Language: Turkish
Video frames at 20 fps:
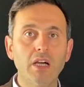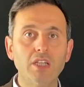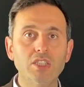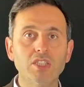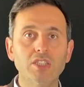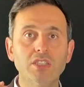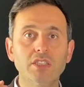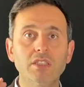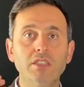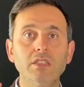
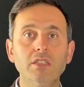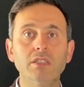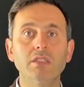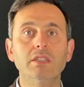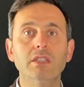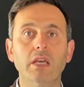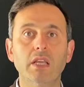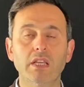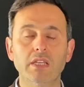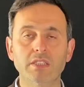
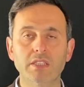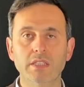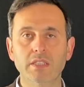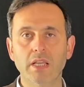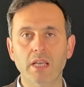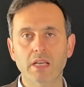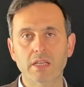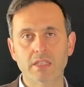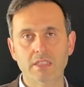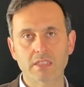aşırı
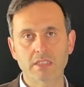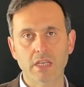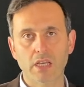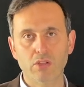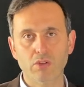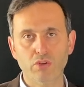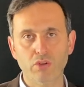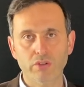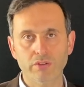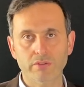derecede
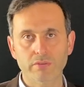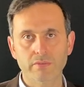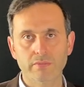kıskanıyor?